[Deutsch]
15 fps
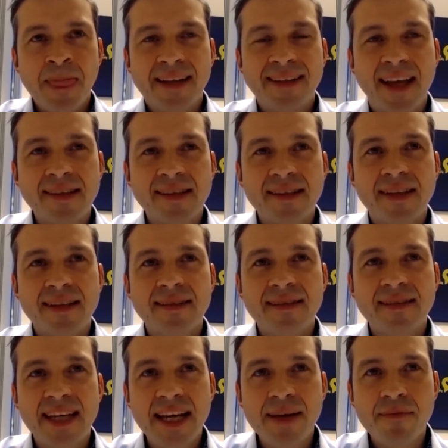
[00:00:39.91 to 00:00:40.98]
Das ist das
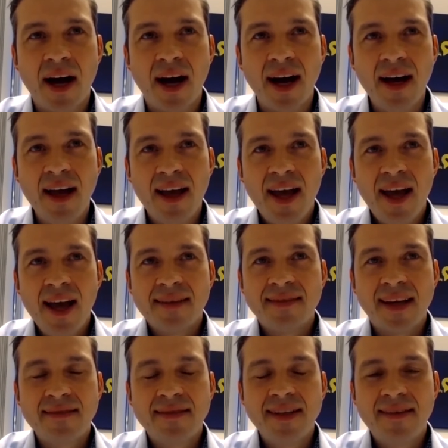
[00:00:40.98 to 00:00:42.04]
Thema,
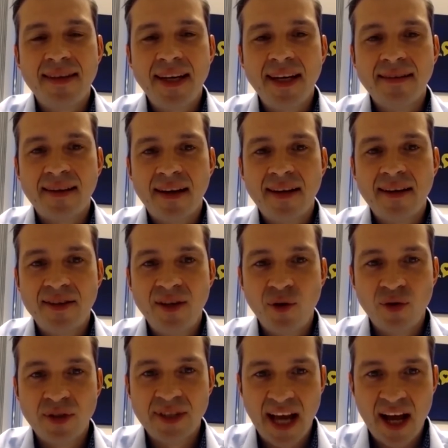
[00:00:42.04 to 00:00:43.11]
dass die
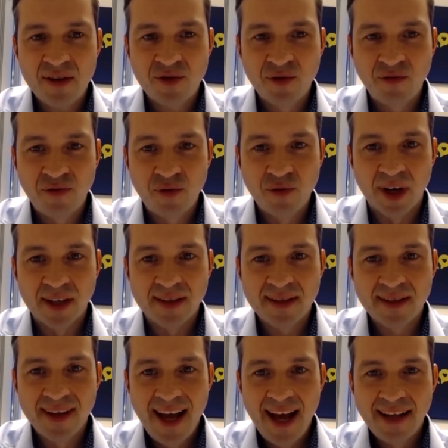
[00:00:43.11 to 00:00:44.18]
Digitalisierung dazu führt,
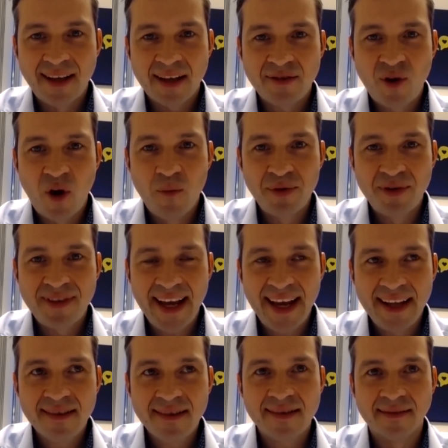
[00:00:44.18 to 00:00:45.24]
dass
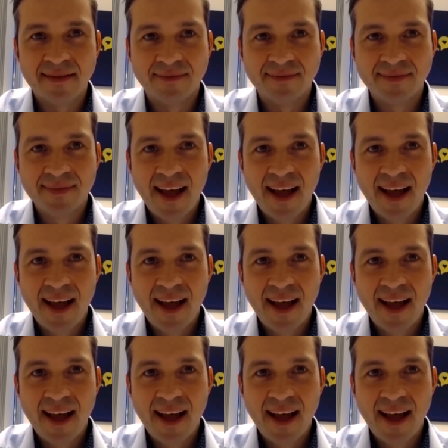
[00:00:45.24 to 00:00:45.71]
Kompetenzen